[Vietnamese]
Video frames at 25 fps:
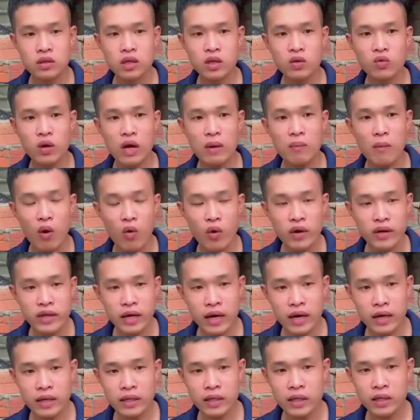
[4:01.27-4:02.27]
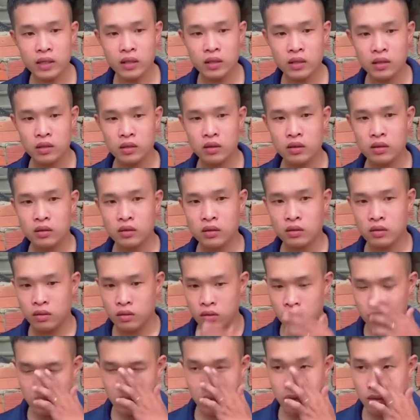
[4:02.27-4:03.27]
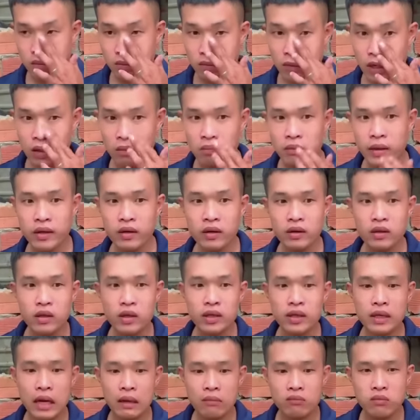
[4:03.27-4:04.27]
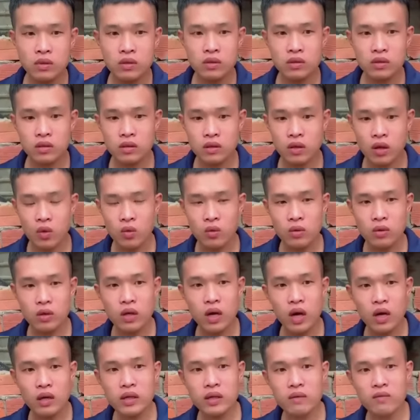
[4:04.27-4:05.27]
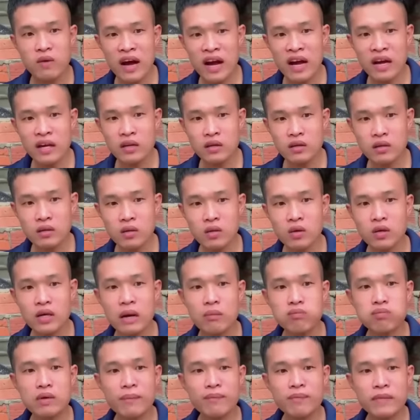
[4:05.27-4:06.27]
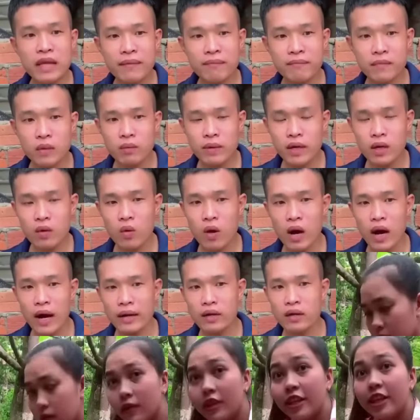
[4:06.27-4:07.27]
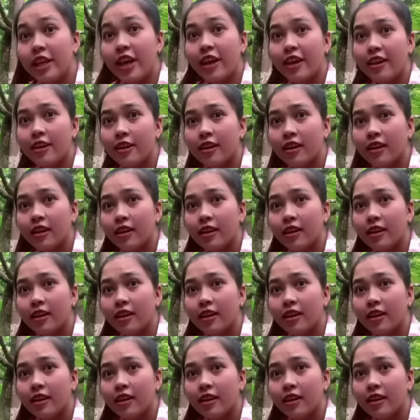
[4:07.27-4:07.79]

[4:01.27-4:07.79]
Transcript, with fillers: khiều cả buổi trời vậy Mà không biết ở dưới cái cống ờ, chỗ góp chìa phá nó có cọc 500, không biết của ai không biết Gì?